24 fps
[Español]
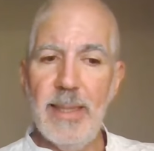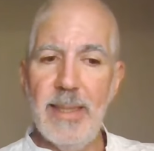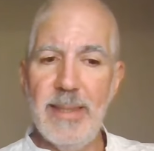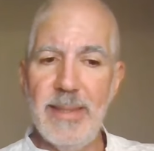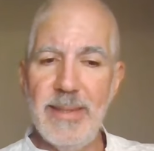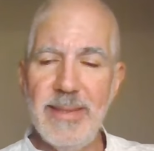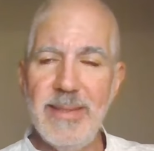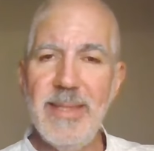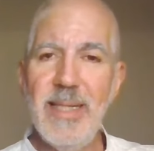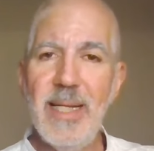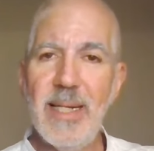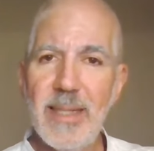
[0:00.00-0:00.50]

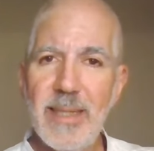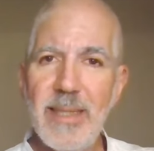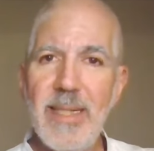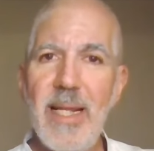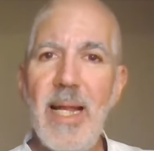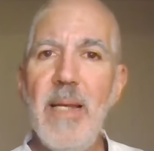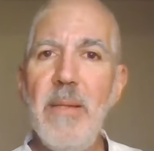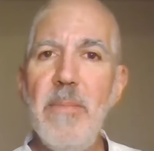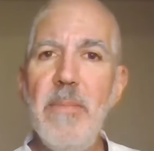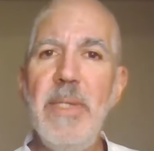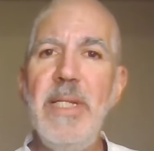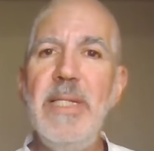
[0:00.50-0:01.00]
que sea
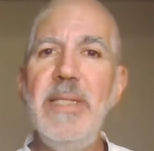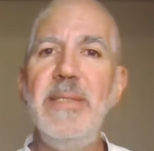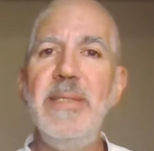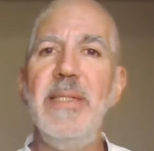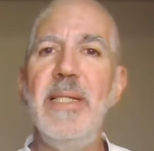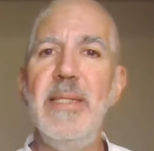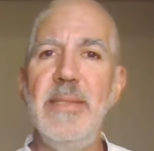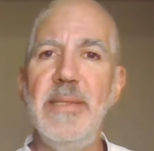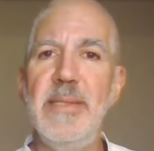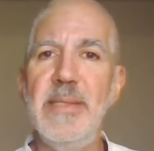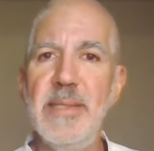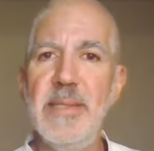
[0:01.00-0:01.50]

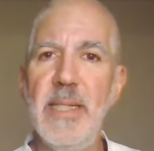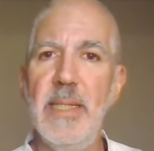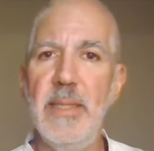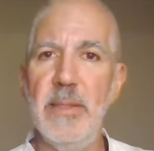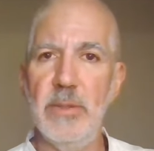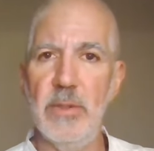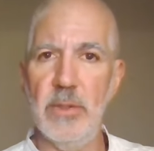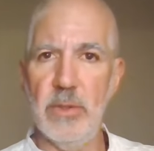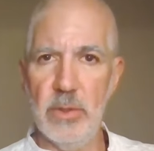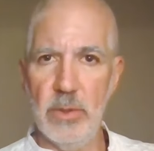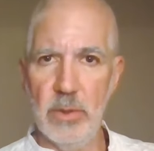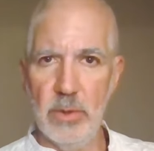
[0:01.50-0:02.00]
realmente el
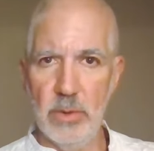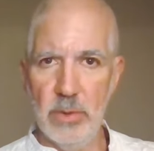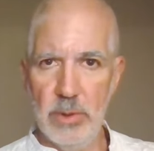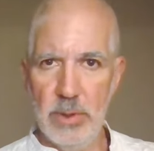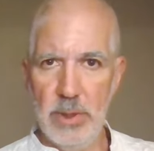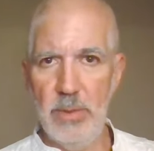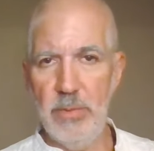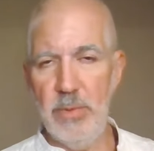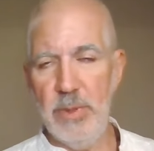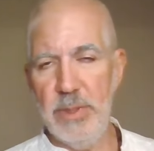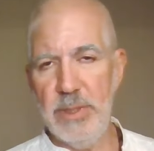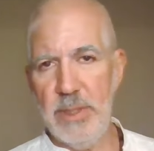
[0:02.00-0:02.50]
centro
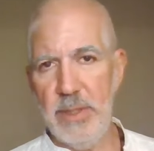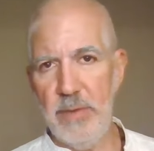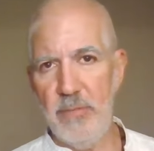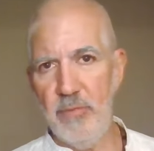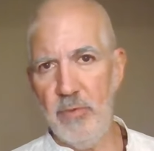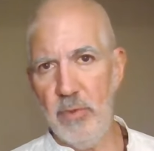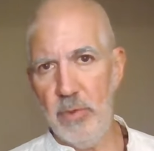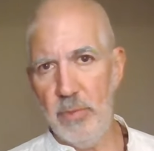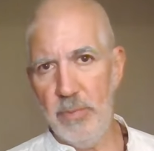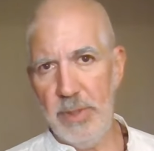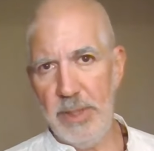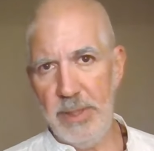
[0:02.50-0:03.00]
de nuestra
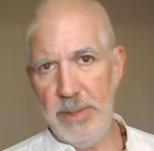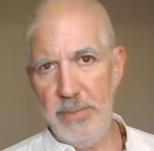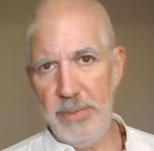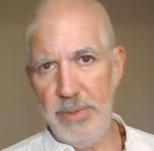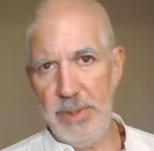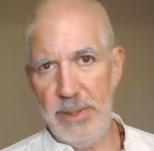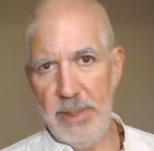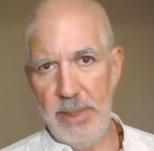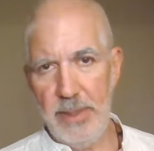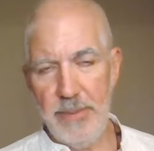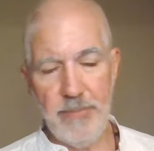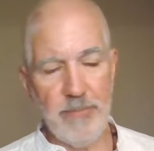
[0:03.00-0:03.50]
forma de
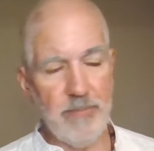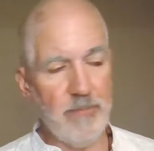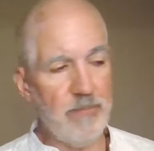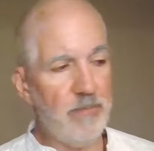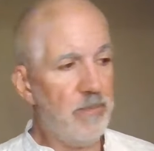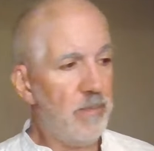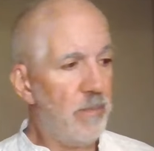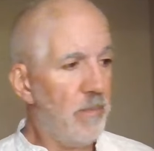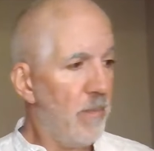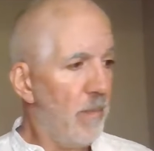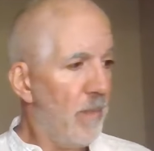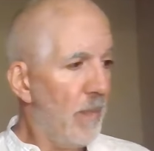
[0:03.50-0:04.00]
vida.
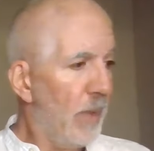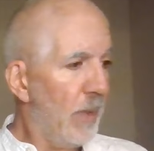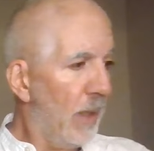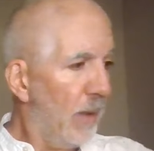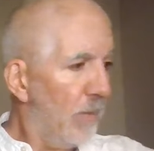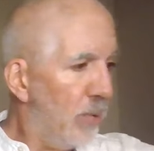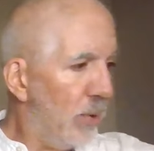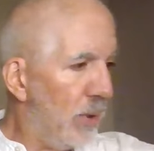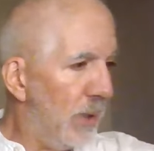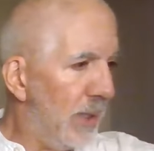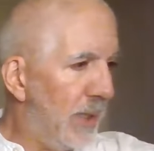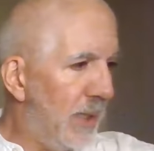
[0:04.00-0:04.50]

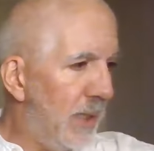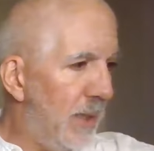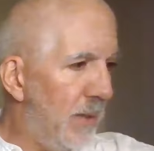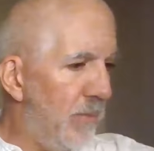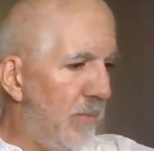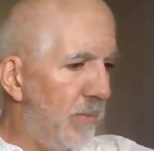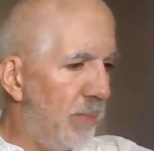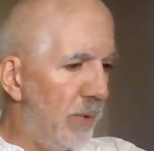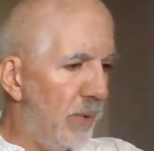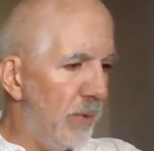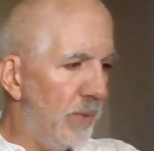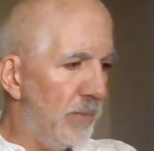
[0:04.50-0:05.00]
Por
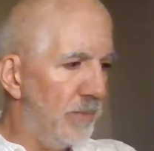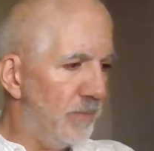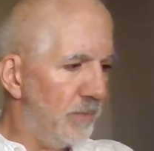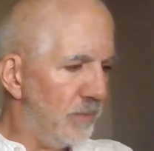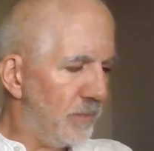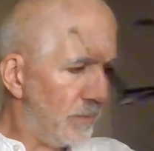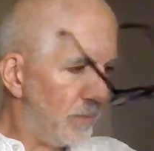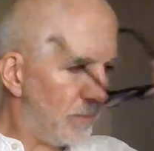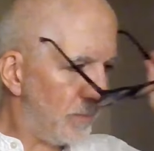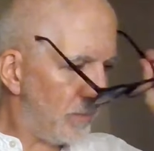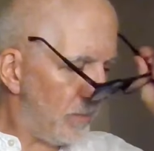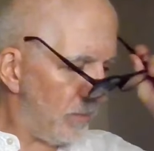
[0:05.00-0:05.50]
ejemplo,
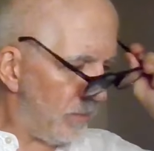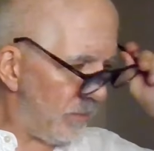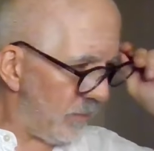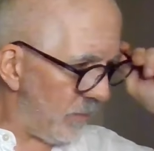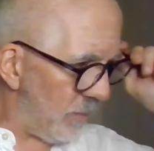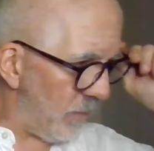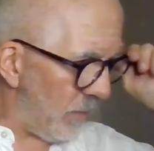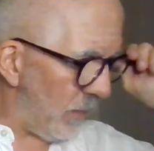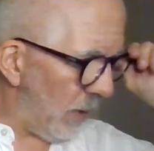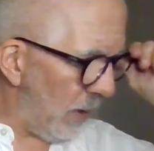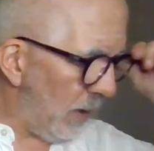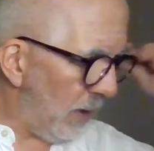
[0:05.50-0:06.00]

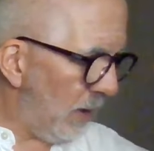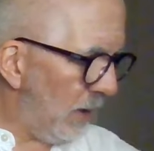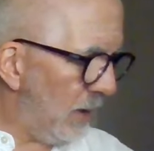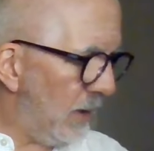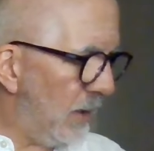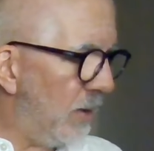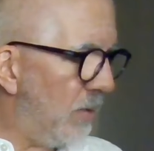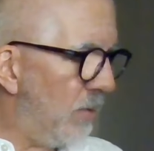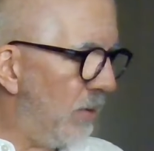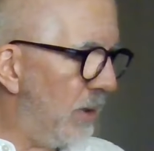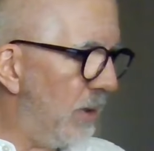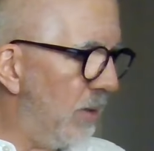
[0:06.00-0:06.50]

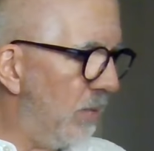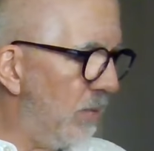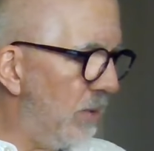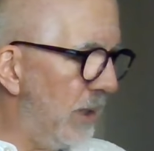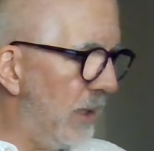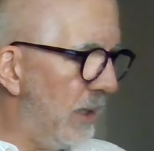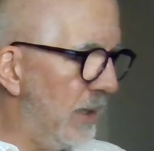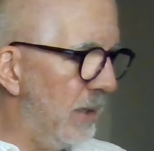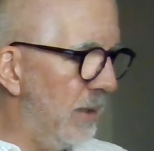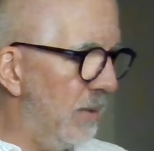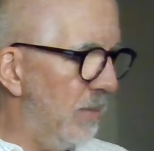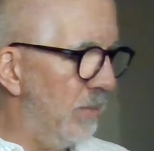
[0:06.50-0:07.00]
quiero ir a
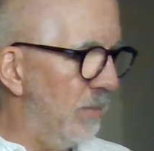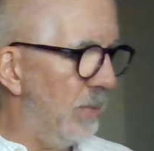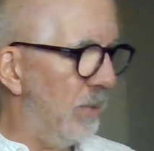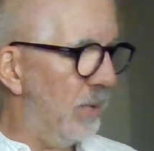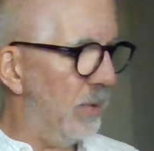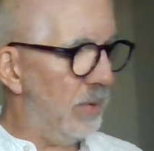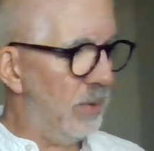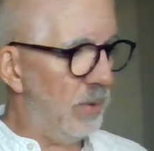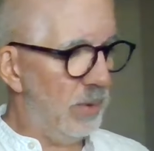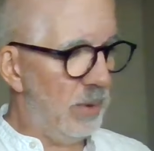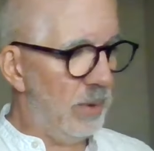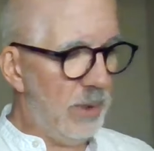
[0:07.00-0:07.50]
un
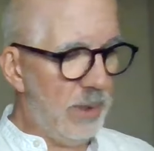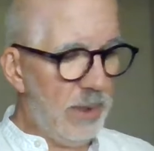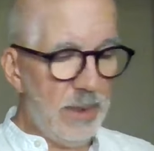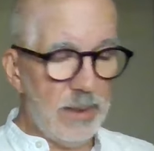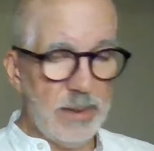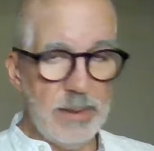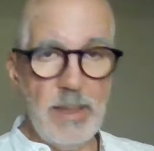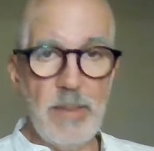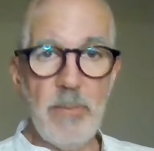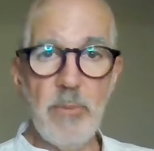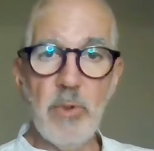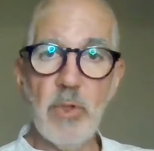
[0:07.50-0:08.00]
ejemplo, ¿no?
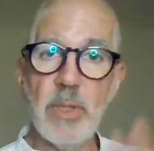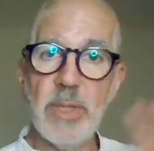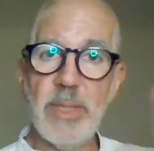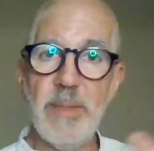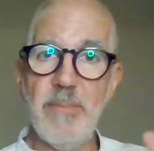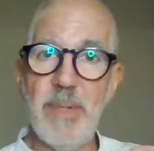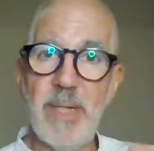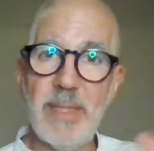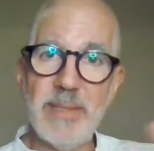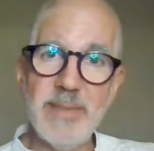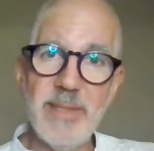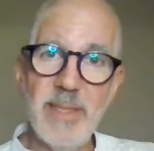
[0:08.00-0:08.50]
Estamos
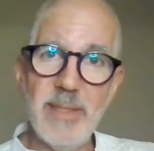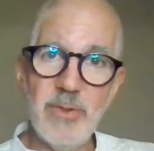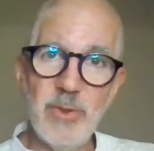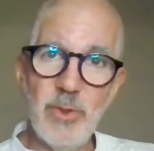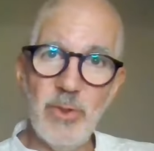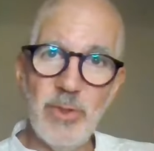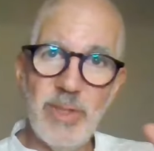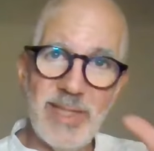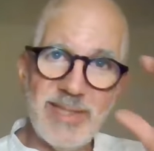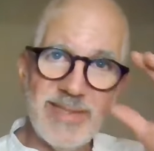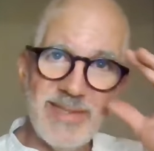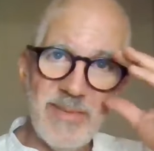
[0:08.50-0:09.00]

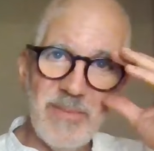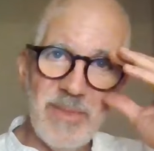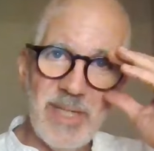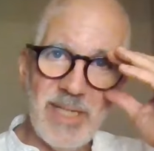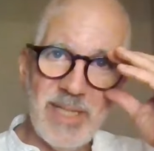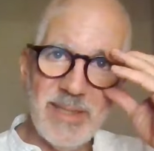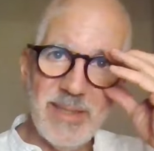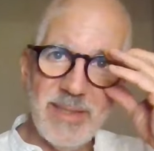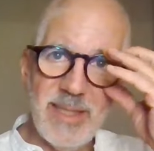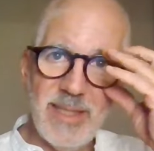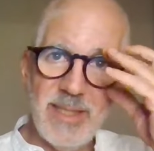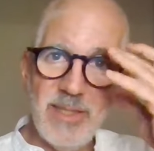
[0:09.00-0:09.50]
repasando la
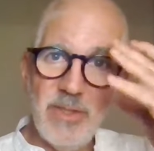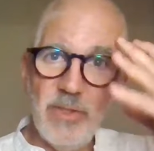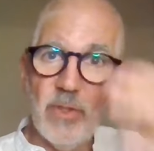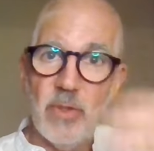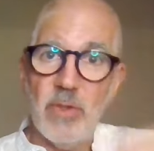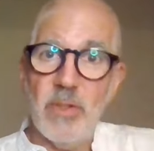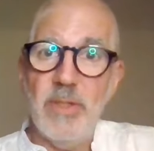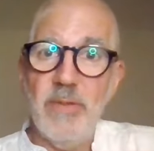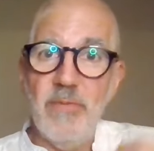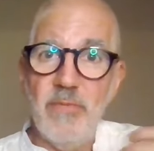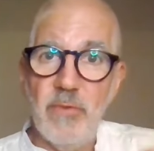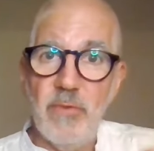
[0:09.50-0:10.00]
semana
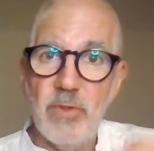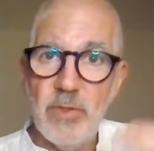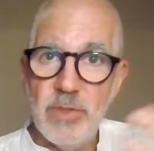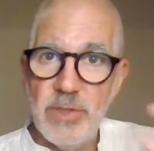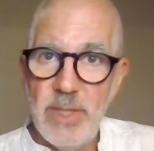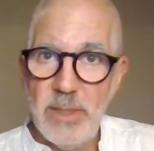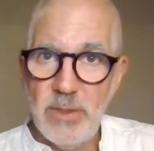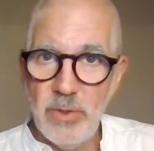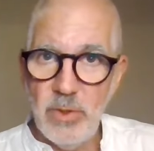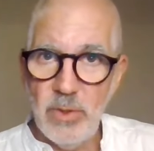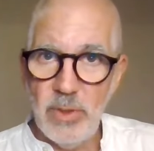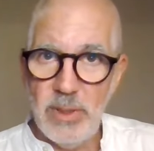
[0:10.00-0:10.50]
anterior,
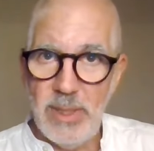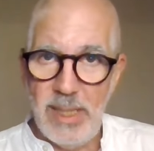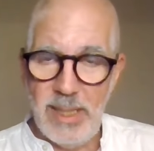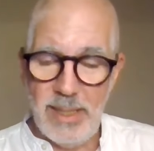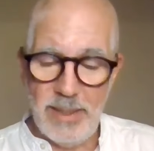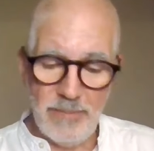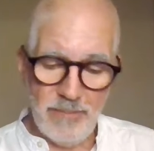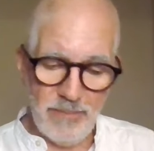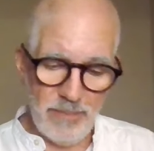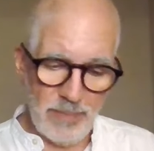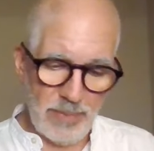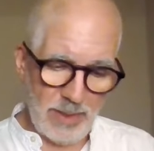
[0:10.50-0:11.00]
reforzándola,